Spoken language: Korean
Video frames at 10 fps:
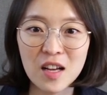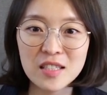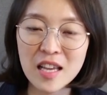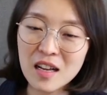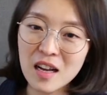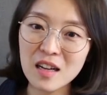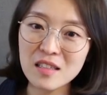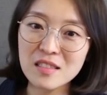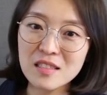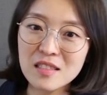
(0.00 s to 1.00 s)

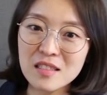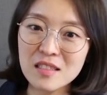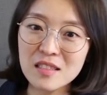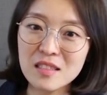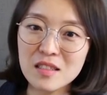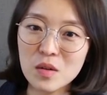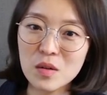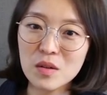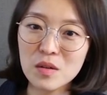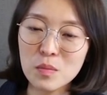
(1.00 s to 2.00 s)
생각을
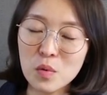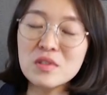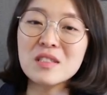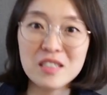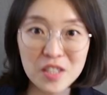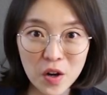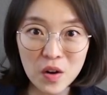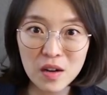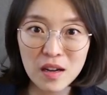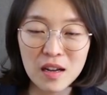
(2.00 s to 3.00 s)
어, 보는
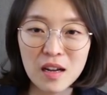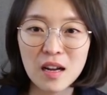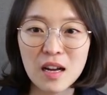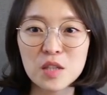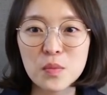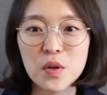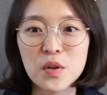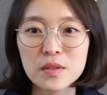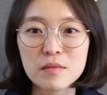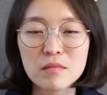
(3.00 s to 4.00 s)
능력,
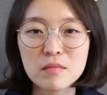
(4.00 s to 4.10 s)
아니면